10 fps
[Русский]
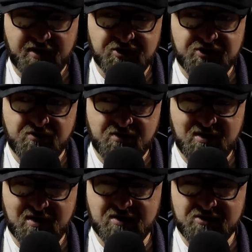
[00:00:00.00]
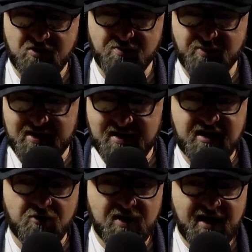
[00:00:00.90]
награжденных еще были
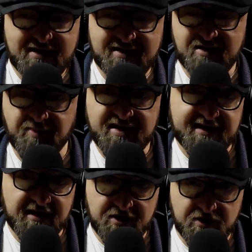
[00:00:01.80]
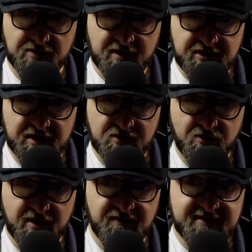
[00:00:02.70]
гауляйтеры присоединенных
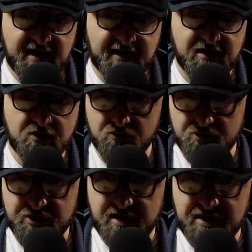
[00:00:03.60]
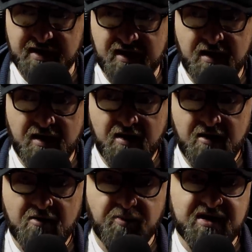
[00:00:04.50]
территорий, всякие душилины.
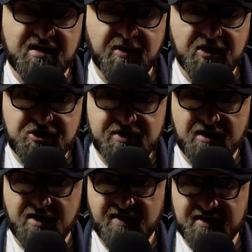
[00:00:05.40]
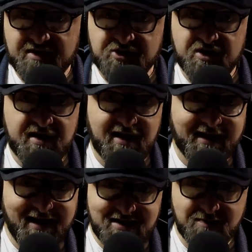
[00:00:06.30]
Пренебрежительного
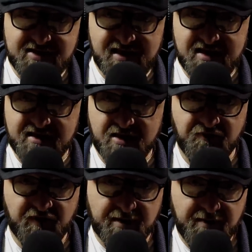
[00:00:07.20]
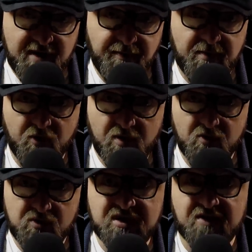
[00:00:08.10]
отношения к этим деятелям в Кремле,
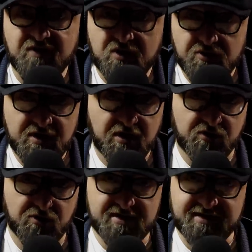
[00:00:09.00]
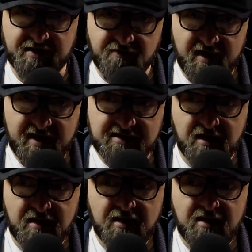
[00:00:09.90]
по-моему, давно никто не скрывает.